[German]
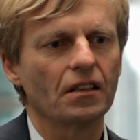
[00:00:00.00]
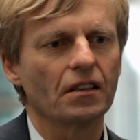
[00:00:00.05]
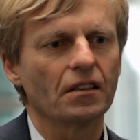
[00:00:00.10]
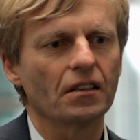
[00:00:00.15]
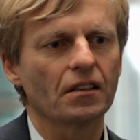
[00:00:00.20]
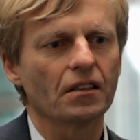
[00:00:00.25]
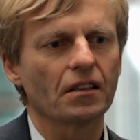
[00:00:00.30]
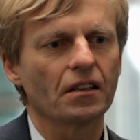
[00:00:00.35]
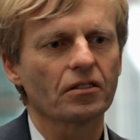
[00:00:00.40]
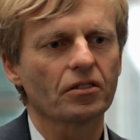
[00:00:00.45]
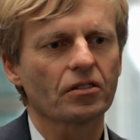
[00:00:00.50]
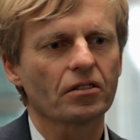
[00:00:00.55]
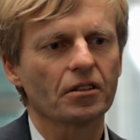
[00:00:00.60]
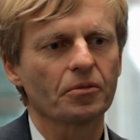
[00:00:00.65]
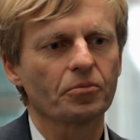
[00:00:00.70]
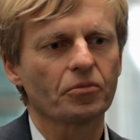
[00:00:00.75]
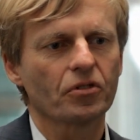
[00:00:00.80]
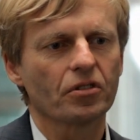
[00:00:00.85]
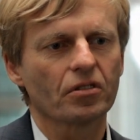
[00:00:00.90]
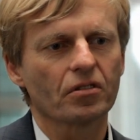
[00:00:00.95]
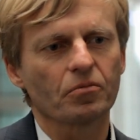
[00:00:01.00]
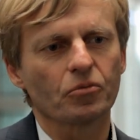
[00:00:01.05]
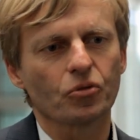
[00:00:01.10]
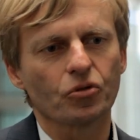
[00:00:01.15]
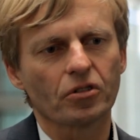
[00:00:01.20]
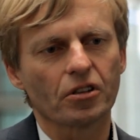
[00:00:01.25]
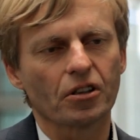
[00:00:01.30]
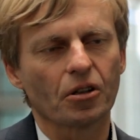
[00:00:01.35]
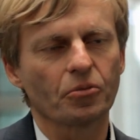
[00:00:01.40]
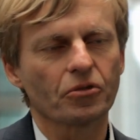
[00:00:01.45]
Äh, es gibt
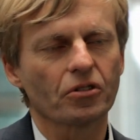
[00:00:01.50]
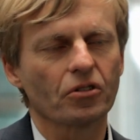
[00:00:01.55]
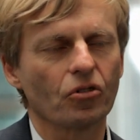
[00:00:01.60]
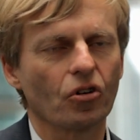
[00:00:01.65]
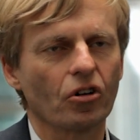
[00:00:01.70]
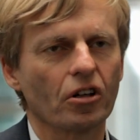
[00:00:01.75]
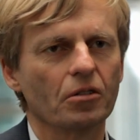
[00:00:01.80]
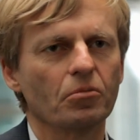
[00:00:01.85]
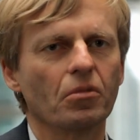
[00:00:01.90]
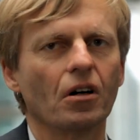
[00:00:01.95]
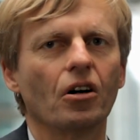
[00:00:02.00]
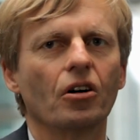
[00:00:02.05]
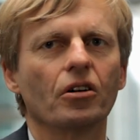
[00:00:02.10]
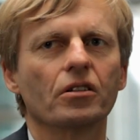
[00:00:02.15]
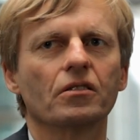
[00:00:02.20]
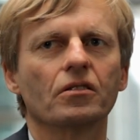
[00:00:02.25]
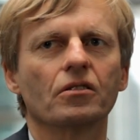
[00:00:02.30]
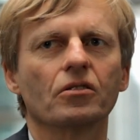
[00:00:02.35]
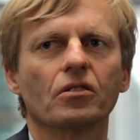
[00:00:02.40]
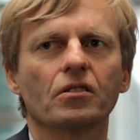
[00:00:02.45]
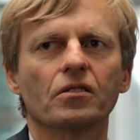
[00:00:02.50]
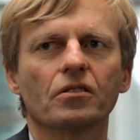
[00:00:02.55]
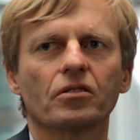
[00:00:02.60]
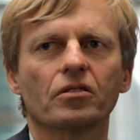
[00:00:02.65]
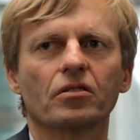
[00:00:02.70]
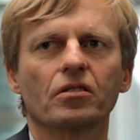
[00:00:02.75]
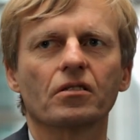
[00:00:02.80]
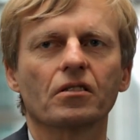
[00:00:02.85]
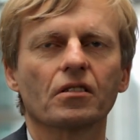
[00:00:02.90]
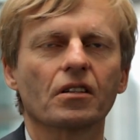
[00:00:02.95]
Museumsneubauten und
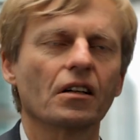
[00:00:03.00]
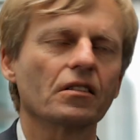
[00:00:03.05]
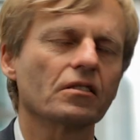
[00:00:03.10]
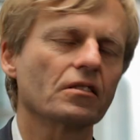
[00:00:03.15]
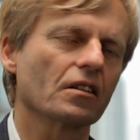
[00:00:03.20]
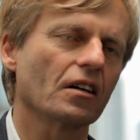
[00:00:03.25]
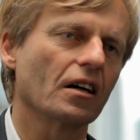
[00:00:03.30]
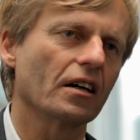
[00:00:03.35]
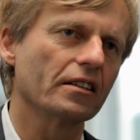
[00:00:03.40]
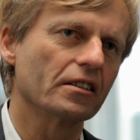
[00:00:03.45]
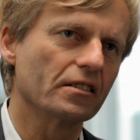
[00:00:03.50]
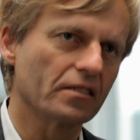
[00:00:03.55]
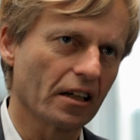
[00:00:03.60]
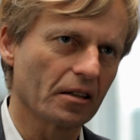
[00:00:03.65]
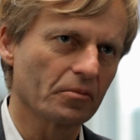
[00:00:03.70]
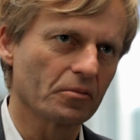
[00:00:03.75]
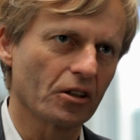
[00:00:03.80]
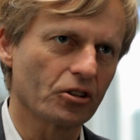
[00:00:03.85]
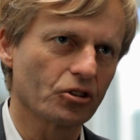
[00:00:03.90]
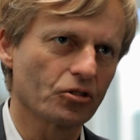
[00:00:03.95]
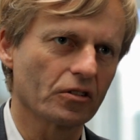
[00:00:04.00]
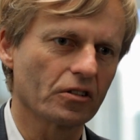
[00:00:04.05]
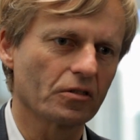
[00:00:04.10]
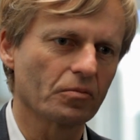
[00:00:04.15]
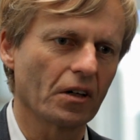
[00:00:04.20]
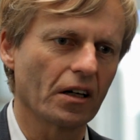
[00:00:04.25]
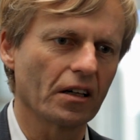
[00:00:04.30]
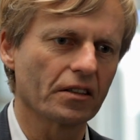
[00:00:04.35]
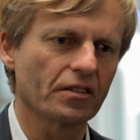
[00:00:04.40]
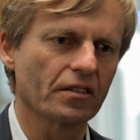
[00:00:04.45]
eine ganze Reihe
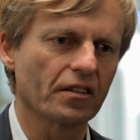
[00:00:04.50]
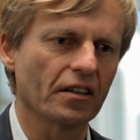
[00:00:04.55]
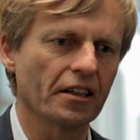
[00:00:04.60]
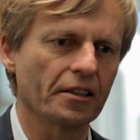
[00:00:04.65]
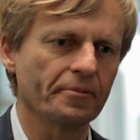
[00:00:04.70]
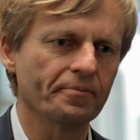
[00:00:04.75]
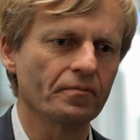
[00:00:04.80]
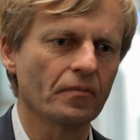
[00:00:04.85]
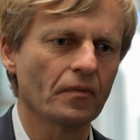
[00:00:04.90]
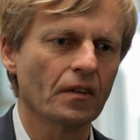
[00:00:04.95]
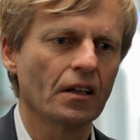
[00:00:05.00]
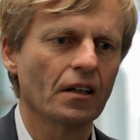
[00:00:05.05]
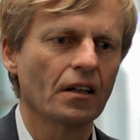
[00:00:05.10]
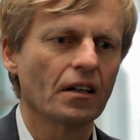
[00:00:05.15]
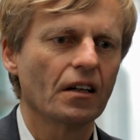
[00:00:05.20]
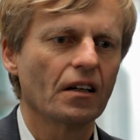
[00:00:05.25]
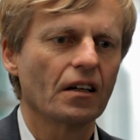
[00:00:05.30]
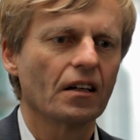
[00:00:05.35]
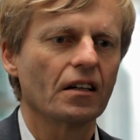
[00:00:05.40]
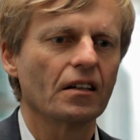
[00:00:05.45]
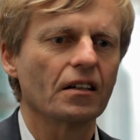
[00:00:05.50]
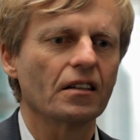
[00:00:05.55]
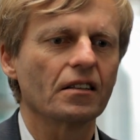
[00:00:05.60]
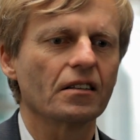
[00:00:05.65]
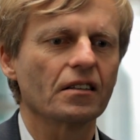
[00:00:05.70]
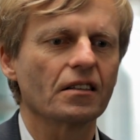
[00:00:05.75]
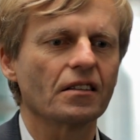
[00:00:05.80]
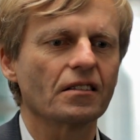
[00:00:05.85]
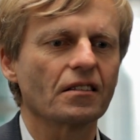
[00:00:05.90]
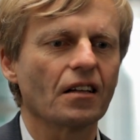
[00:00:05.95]
Denkmalschutzmaßnahmen. Äh,
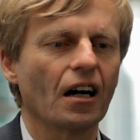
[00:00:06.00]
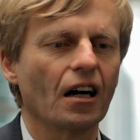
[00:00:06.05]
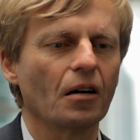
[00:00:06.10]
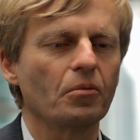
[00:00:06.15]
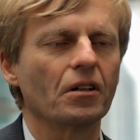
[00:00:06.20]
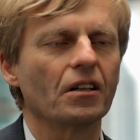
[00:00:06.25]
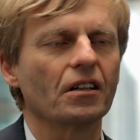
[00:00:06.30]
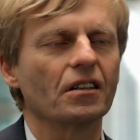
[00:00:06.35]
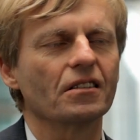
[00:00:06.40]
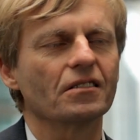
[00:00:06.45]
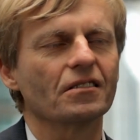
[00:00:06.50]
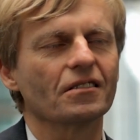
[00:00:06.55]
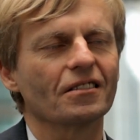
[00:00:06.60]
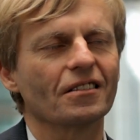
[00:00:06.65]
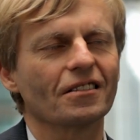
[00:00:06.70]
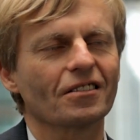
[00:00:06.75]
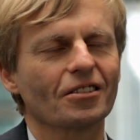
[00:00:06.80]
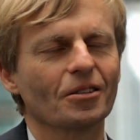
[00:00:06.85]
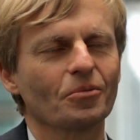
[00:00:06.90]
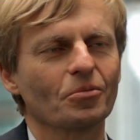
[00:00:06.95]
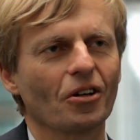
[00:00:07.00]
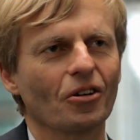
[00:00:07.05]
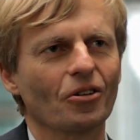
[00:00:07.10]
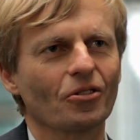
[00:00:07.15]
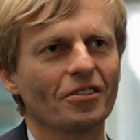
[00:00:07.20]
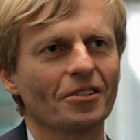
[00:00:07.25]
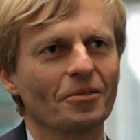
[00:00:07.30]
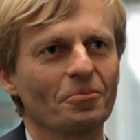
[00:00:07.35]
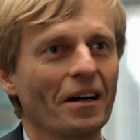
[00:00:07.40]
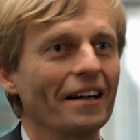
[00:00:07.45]
aber es gibt
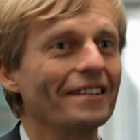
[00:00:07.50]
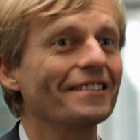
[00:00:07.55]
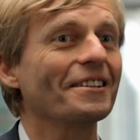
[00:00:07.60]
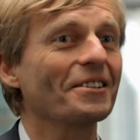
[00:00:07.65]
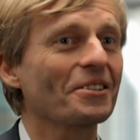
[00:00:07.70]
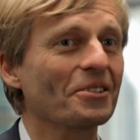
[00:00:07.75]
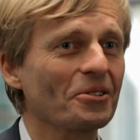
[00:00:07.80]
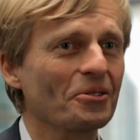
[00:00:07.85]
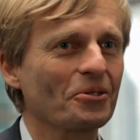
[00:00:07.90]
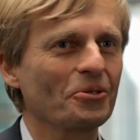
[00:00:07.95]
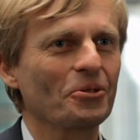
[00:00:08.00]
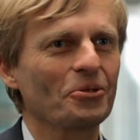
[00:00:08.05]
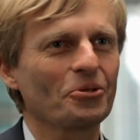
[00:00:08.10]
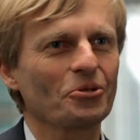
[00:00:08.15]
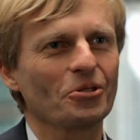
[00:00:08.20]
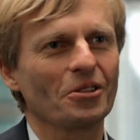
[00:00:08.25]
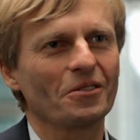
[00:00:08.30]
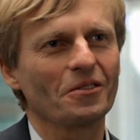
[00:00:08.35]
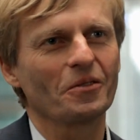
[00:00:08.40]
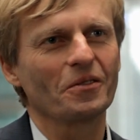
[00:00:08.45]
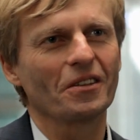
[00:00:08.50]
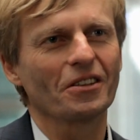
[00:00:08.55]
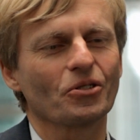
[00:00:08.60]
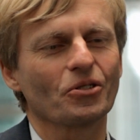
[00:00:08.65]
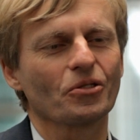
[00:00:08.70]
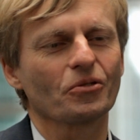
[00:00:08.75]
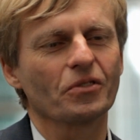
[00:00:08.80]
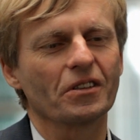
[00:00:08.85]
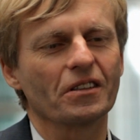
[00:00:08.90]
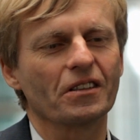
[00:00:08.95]
auch lebendige Kultur, wenn
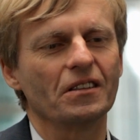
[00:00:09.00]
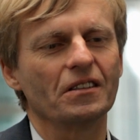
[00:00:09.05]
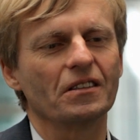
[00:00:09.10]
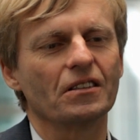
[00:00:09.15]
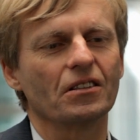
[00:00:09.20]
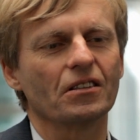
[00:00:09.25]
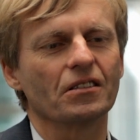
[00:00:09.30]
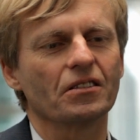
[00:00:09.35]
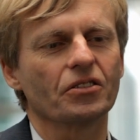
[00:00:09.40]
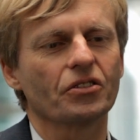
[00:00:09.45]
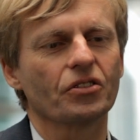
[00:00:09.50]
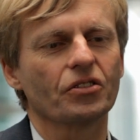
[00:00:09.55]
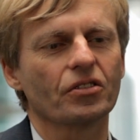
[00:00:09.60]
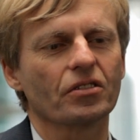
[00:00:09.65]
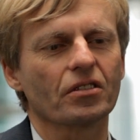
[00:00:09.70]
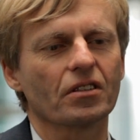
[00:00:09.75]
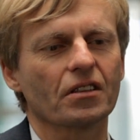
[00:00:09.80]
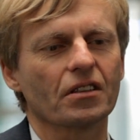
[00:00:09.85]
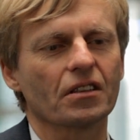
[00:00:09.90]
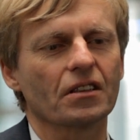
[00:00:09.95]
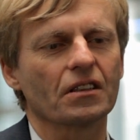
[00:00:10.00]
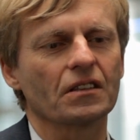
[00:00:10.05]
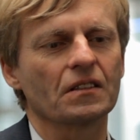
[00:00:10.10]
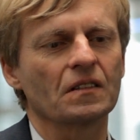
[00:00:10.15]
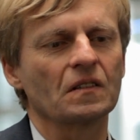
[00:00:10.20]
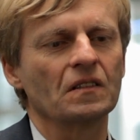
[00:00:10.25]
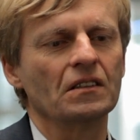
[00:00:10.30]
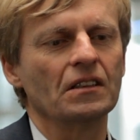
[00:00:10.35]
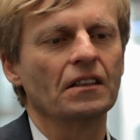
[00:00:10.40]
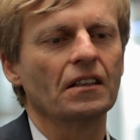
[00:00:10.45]
so will. Und
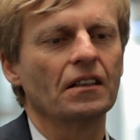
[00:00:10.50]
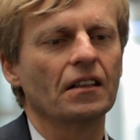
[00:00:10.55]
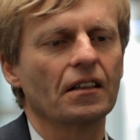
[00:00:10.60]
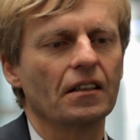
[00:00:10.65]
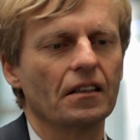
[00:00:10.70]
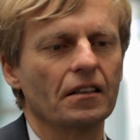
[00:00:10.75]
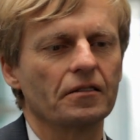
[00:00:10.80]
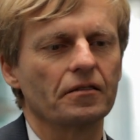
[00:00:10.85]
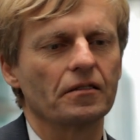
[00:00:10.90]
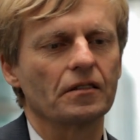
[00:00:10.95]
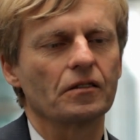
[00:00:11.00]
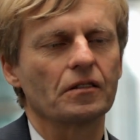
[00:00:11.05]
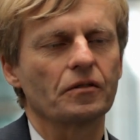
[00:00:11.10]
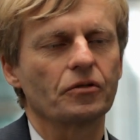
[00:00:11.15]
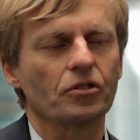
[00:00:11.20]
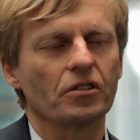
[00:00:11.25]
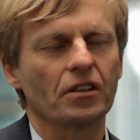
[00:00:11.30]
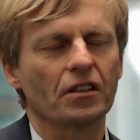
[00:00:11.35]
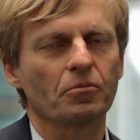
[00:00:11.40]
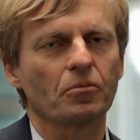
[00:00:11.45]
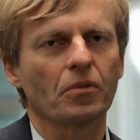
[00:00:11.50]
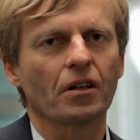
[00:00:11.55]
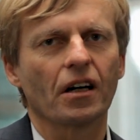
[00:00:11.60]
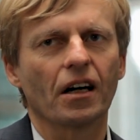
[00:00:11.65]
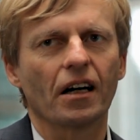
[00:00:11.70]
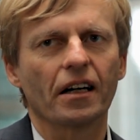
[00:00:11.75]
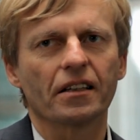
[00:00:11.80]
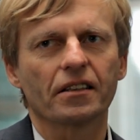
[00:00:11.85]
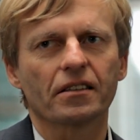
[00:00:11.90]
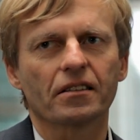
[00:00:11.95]
ähm, für den
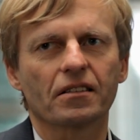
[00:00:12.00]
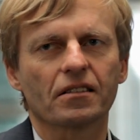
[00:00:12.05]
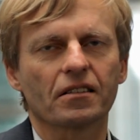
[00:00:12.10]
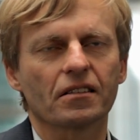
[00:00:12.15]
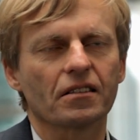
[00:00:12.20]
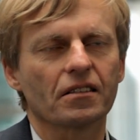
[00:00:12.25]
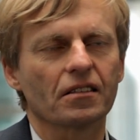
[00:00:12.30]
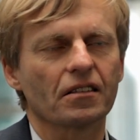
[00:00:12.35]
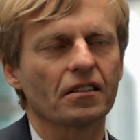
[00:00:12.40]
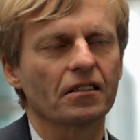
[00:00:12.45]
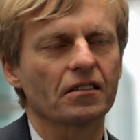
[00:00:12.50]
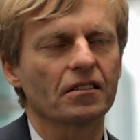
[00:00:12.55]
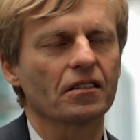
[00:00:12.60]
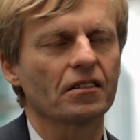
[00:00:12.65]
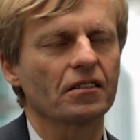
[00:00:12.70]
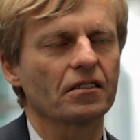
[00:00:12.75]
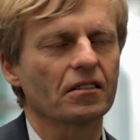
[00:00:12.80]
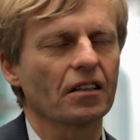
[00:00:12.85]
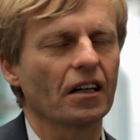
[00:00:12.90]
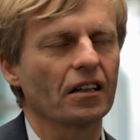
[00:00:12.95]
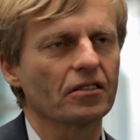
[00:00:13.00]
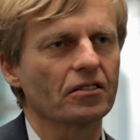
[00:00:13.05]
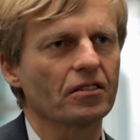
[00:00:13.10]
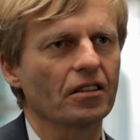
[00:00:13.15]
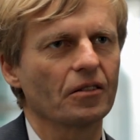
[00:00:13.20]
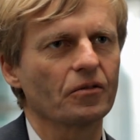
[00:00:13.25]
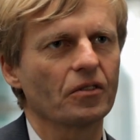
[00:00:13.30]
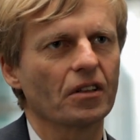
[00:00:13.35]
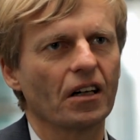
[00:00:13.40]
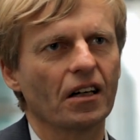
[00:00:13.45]
Bereich äh, Tanz
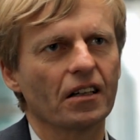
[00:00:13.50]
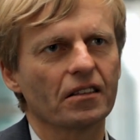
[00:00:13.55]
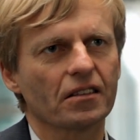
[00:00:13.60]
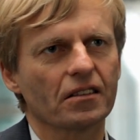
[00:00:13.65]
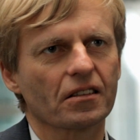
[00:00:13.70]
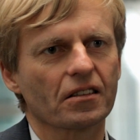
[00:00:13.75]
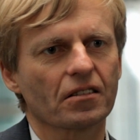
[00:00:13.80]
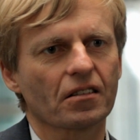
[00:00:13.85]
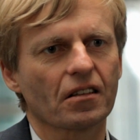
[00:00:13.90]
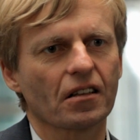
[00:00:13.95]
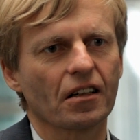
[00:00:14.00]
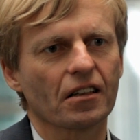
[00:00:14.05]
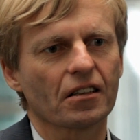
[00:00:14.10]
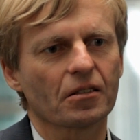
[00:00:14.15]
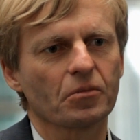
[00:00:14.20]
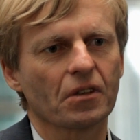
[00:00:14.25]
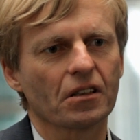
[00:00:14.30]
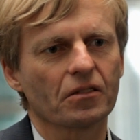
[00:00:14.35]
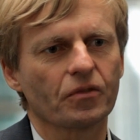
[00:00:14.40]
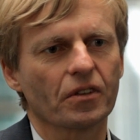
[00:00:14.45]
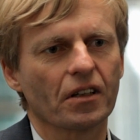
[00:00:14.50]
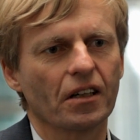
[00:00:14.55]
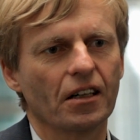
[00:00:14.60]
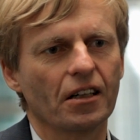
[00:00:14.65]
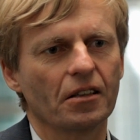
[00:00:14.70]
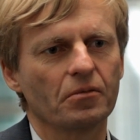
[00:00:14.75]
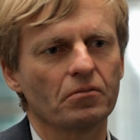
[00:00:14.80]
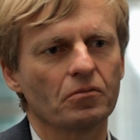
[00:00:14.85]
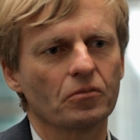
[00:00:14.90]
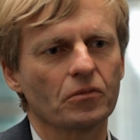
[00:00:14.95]
haben wir einiges klar gemacht. Wir
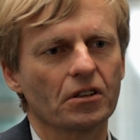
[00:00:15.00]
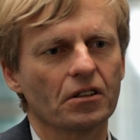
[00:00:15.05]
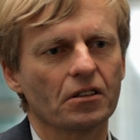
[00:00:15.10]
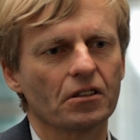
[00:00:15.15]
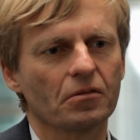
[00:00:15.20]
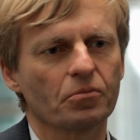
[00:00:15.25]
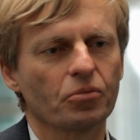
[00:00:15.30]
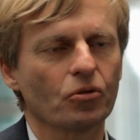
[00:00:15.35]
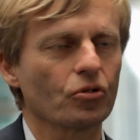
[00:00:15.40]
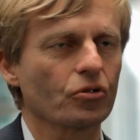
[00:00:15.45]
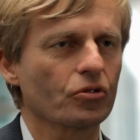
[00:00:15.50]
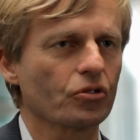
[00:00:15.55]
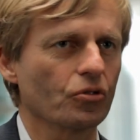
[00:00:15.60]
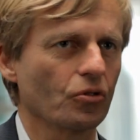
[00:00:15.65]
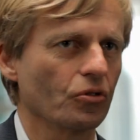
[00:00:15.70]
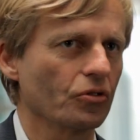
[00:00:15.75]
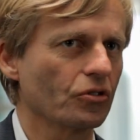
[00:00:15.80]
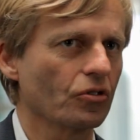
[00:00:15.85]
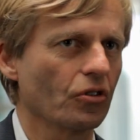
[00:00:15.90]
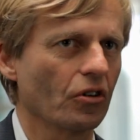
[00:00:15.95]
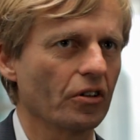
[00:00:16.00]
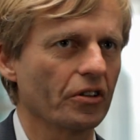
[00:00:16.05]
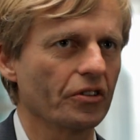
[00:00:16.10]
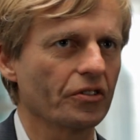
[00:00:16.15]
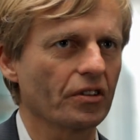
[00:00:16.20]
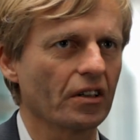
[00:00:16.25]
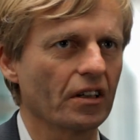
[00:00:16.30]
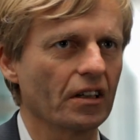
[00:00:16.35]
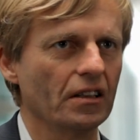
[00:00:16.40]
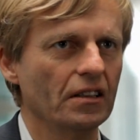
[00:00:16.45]
haben die
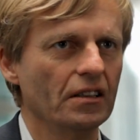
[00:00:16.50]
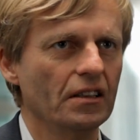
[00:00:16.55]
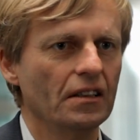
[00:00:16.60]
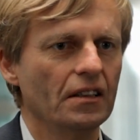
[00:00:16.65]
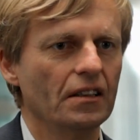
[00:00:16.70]
Produktionshäuser,